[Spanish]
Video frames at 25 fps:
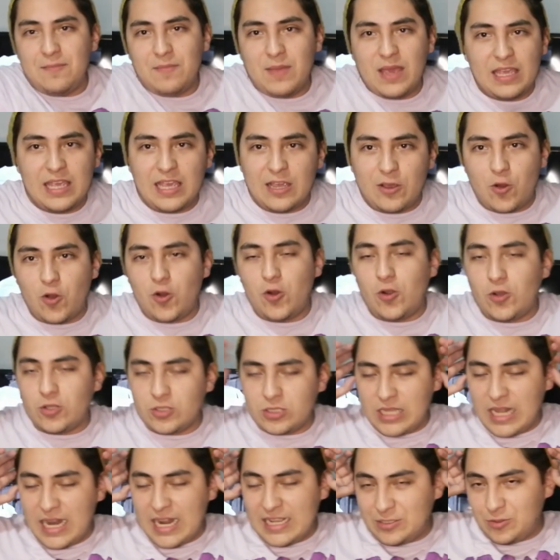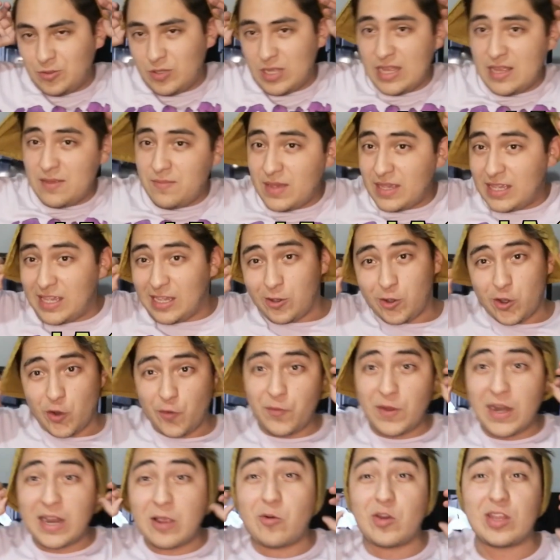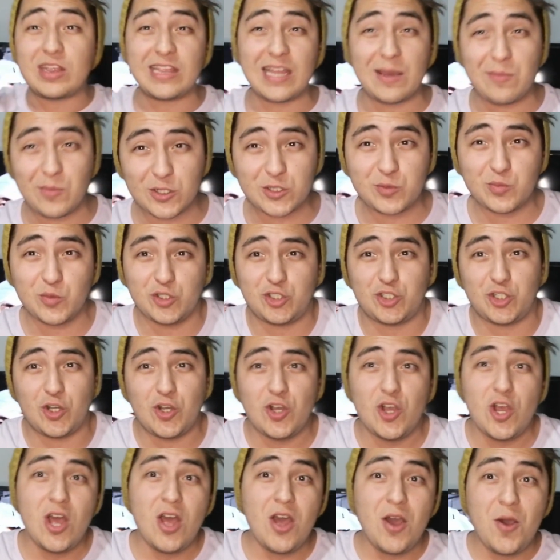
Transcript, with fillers: en México, los de la Ciudad de México, frecuentamos mucho